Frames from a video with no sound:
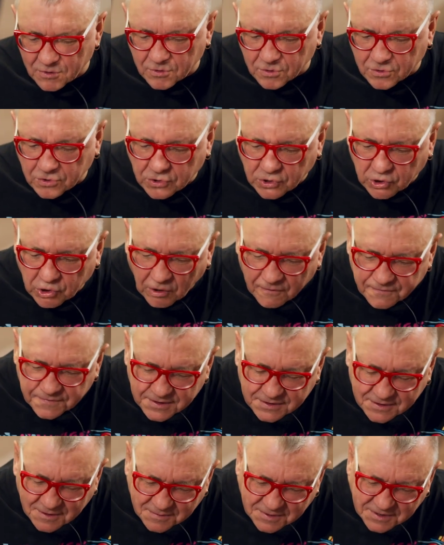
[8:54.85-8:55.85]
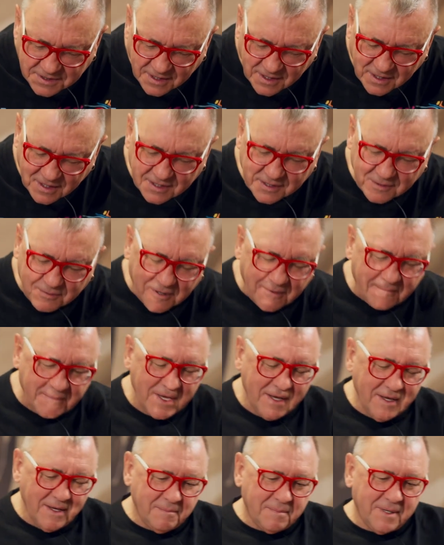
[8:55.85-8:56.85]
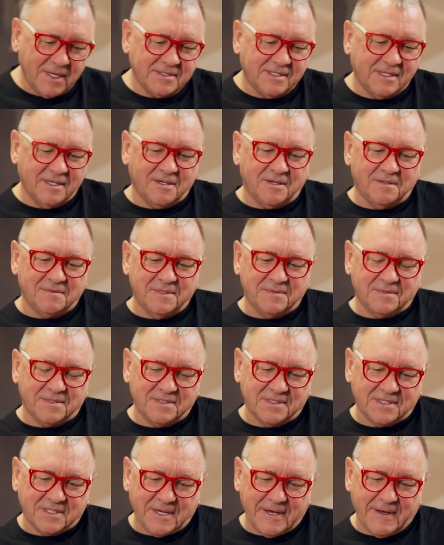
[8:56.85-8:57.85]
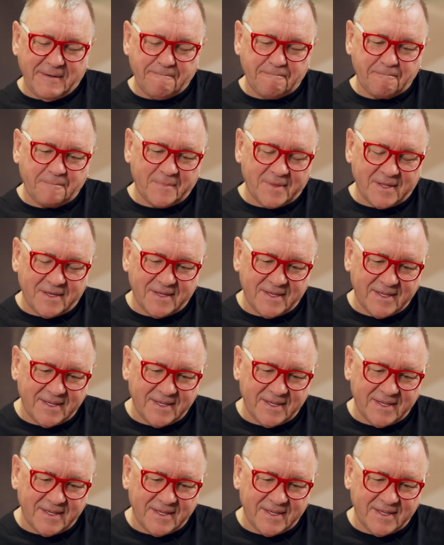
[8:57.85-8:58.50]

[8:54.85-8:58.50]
lud Townicą się kleiło plastikowe wszystkie mm,